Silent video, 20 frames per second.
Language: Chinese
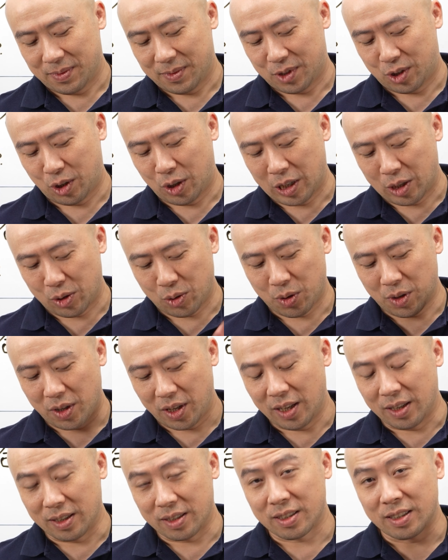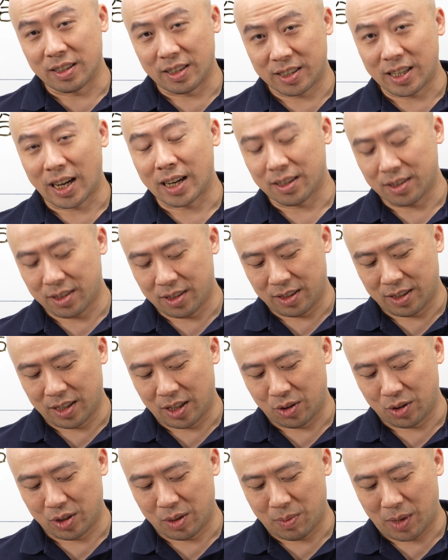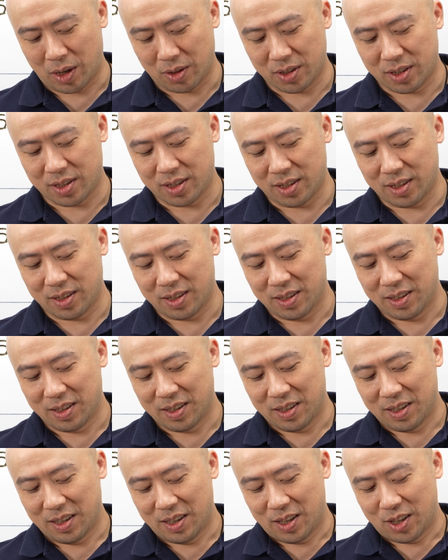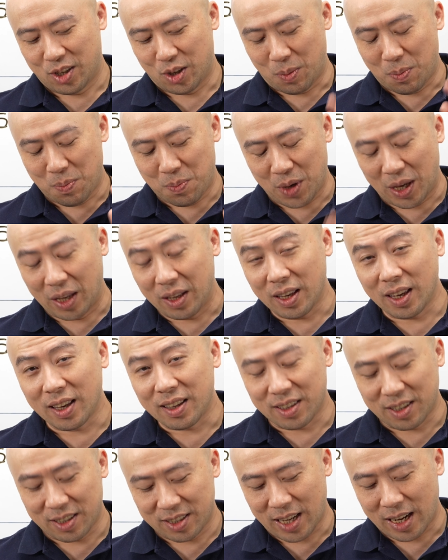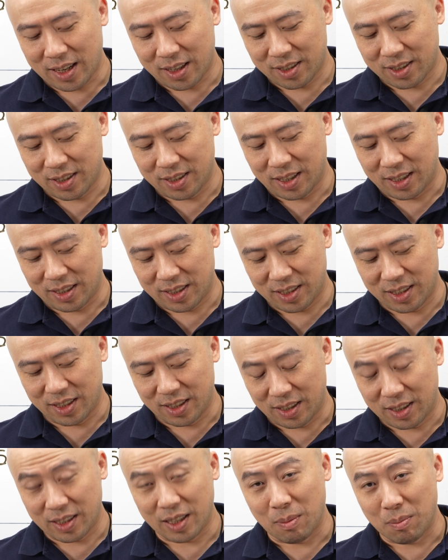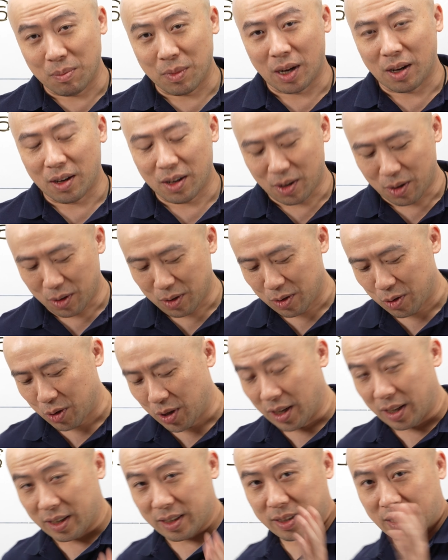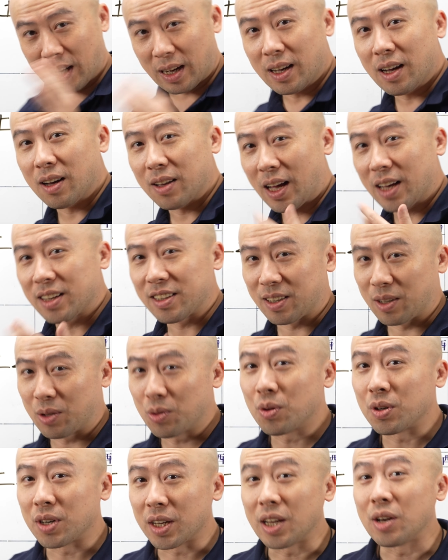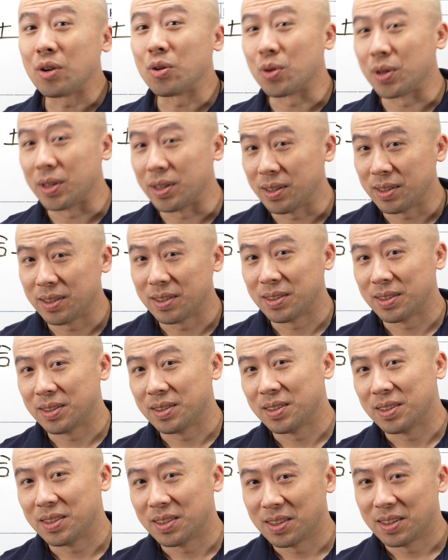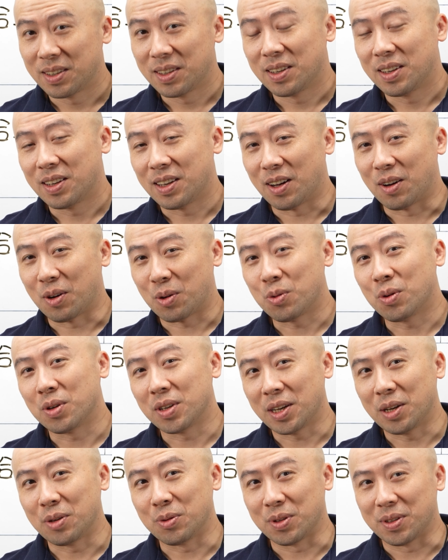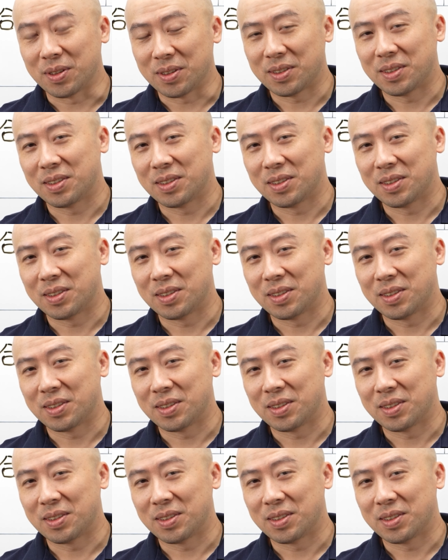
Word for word: 就是说，寅时的下个时辰就是卯时，就丙寅的下个时辰是丁卯，哈，所以刚好它可能过了一轮，好，过了一轮，